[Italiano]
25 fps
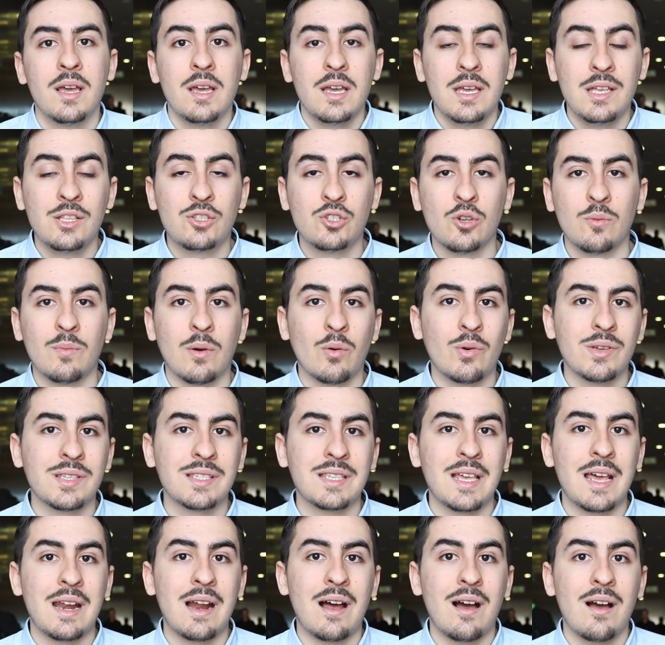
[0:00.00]
Insomma
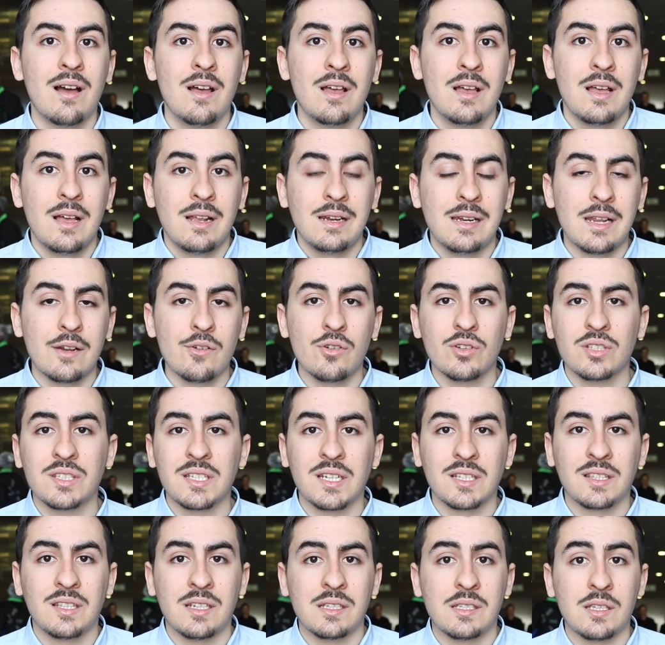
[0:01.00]
questa era la
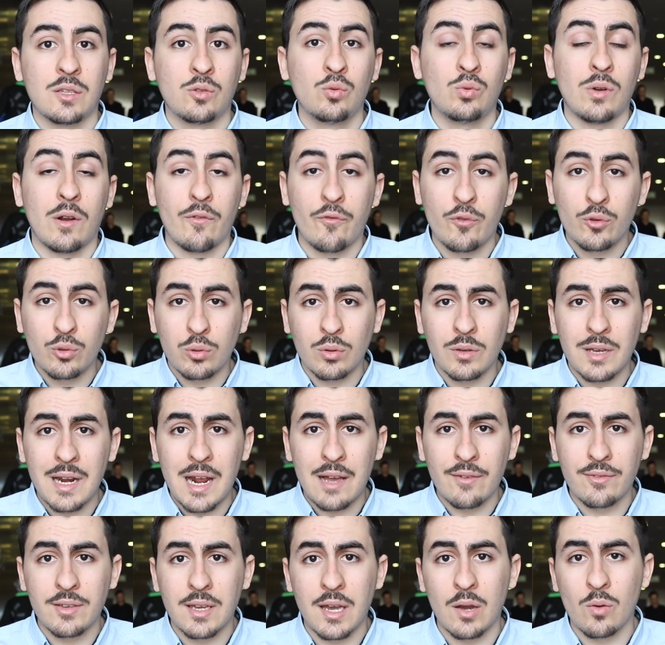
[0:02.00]
nostra attrezzatura
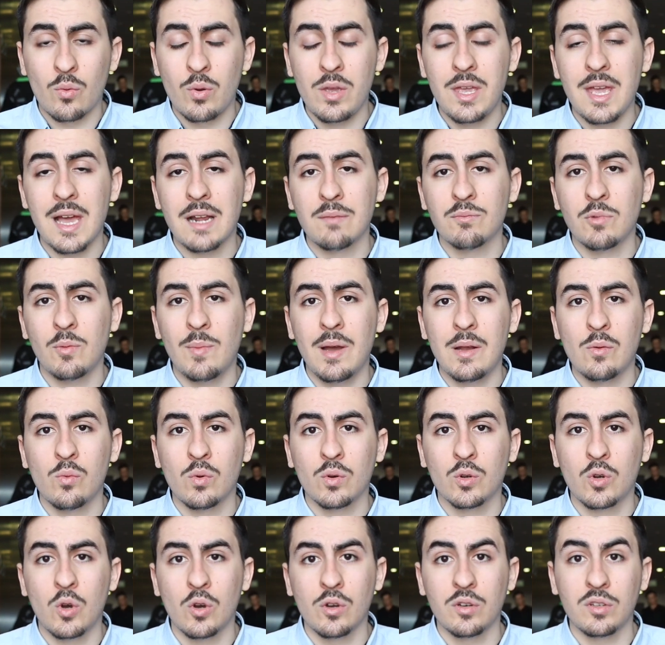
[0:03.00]
fotografica qui al Mobile
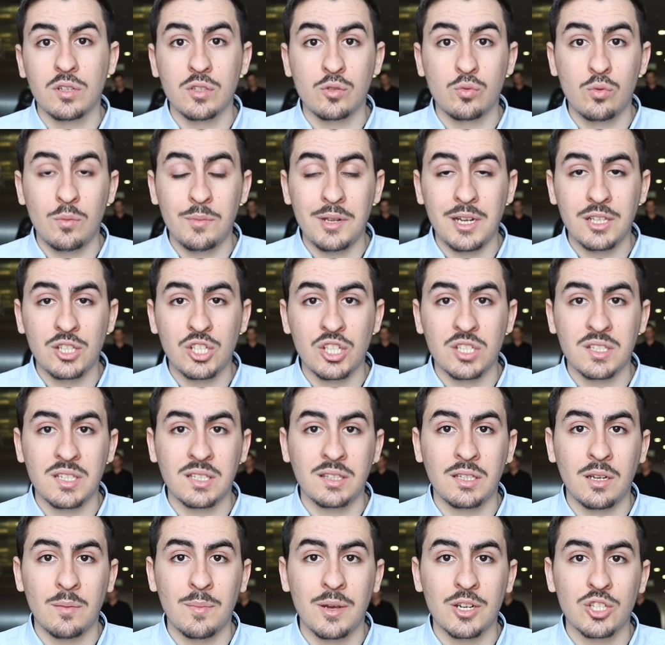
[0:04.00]
World Congress
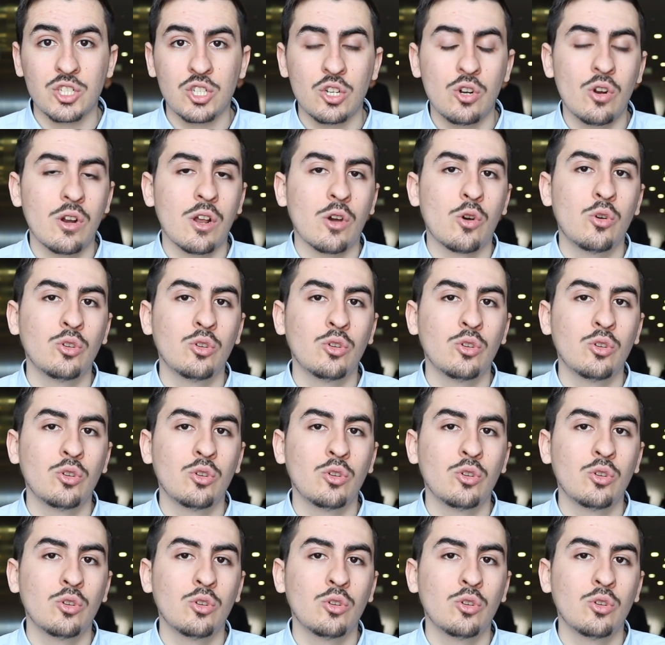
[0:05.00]
2017 di Barcellona.